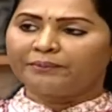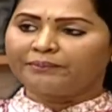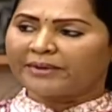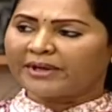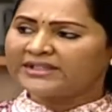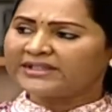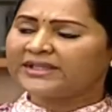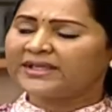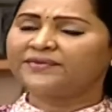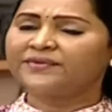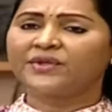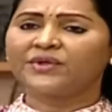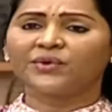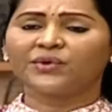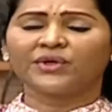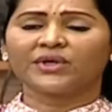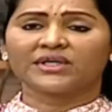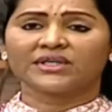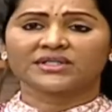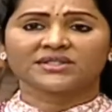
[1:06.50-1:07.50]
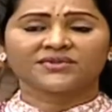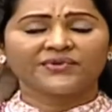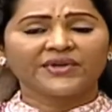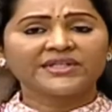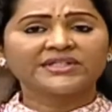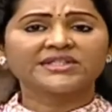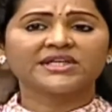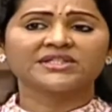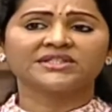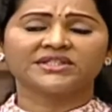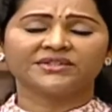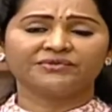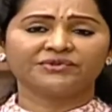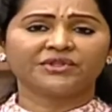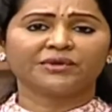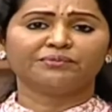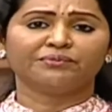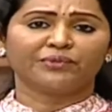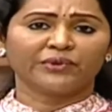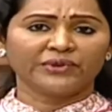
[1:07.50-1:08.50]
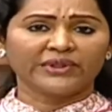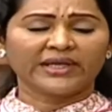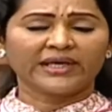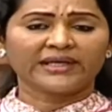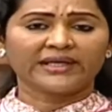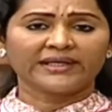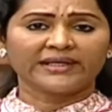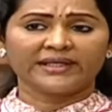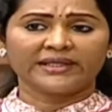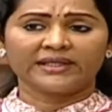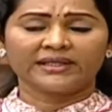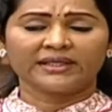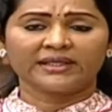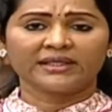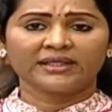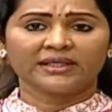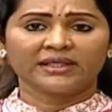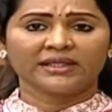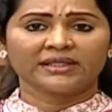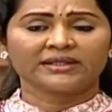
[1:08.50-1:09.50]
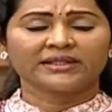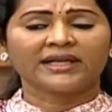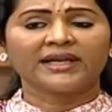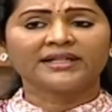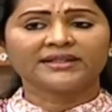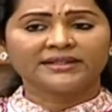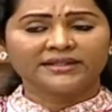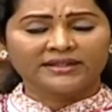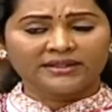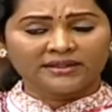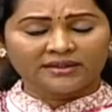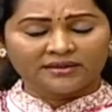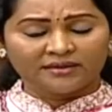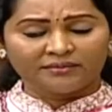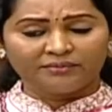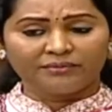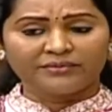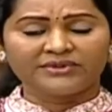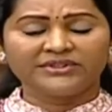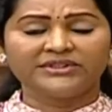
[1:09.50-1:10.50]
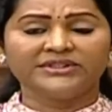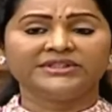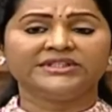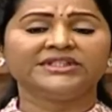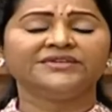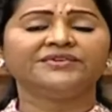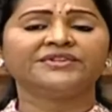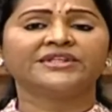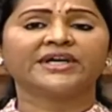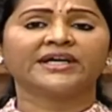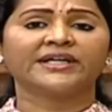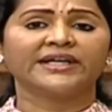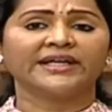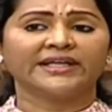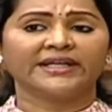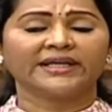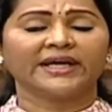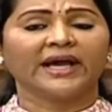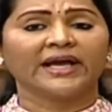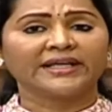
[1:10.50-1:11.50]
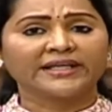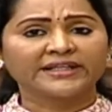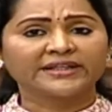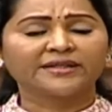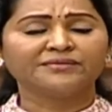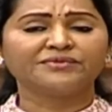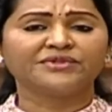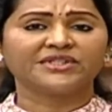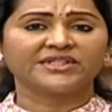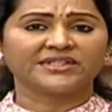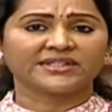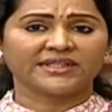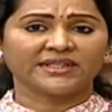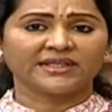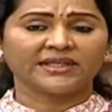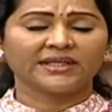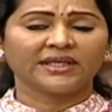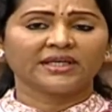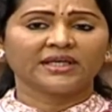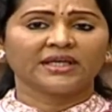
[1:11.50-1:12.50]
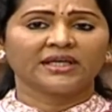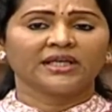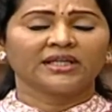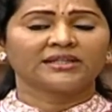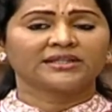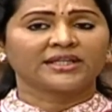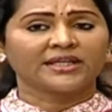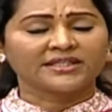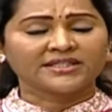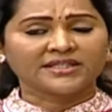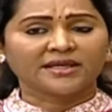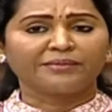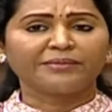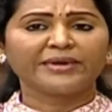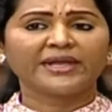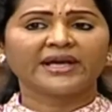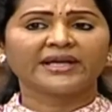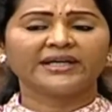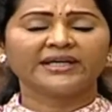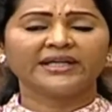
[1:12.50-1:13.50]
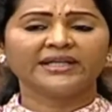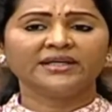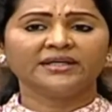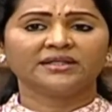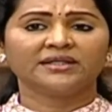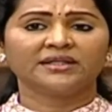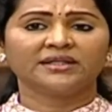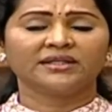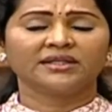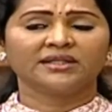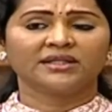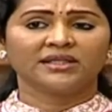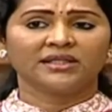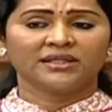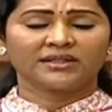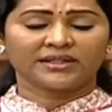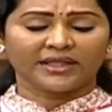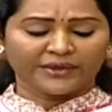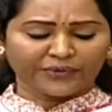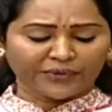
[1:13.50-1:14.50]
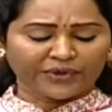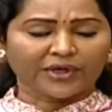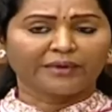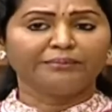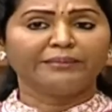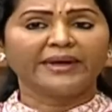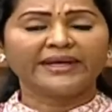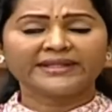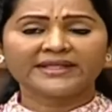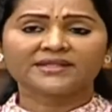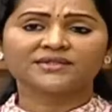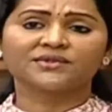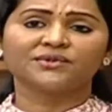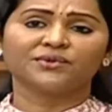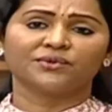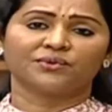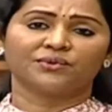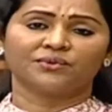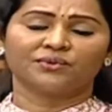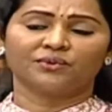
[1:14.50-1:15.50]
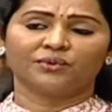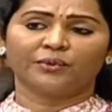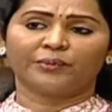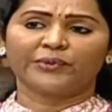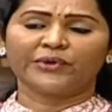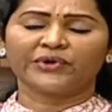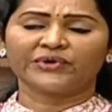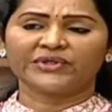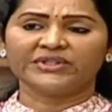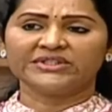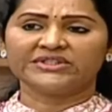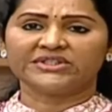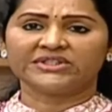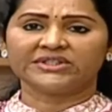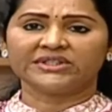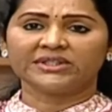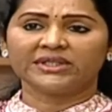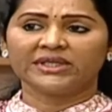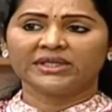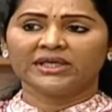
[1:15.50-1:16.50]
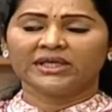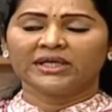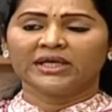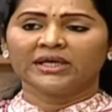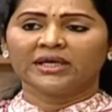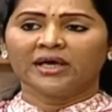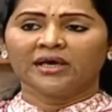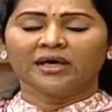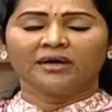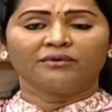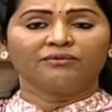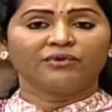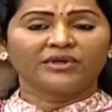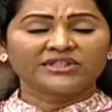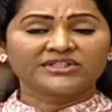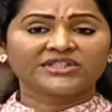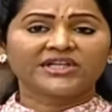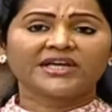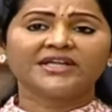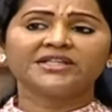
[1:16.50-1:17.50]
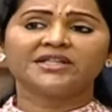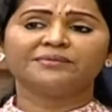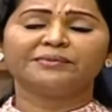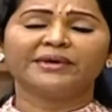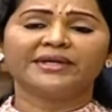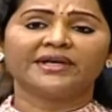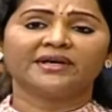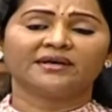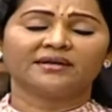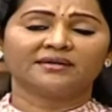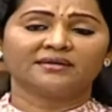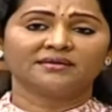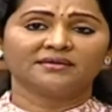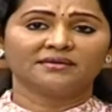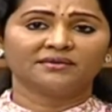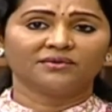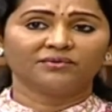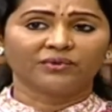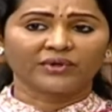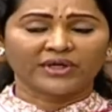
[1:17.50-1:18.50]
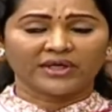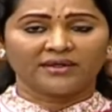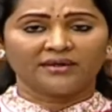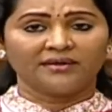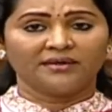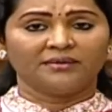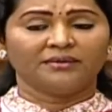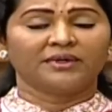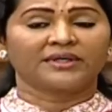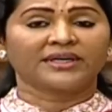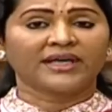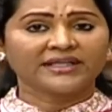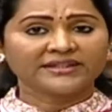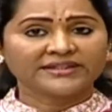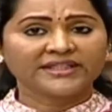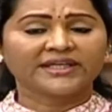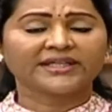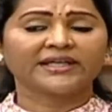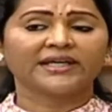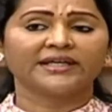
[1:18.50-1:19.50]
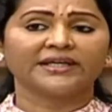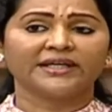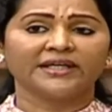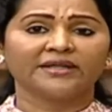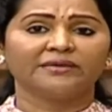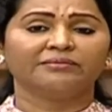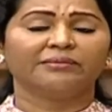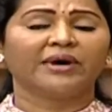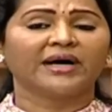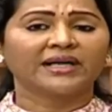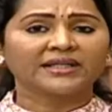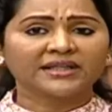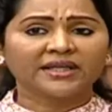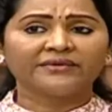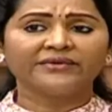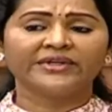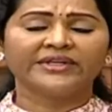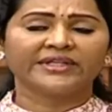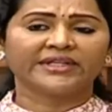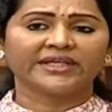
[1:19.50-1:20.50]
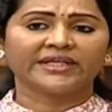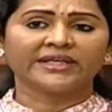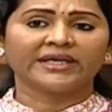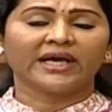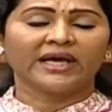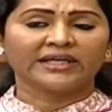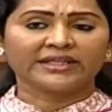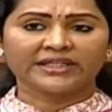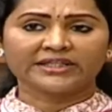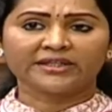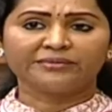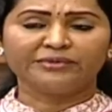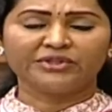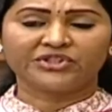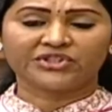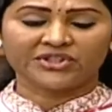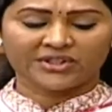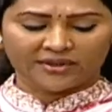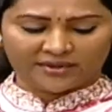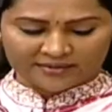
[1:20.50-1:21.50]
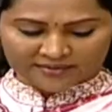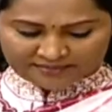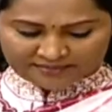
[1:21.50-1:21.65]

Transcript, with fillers: ప్రజలందరూ కూడా స్వేచ్ఛా జీవితం పొందాలని తన జీవితాన్ని అంకితం చేసి తన సమయాన్ని తన యొక్క మేధస్సును ఉపయోగించి వజ్రాయుధమైన ఒక రాజ్యాంగాన్ని భారతానికి అంకితం ఇచ్చిన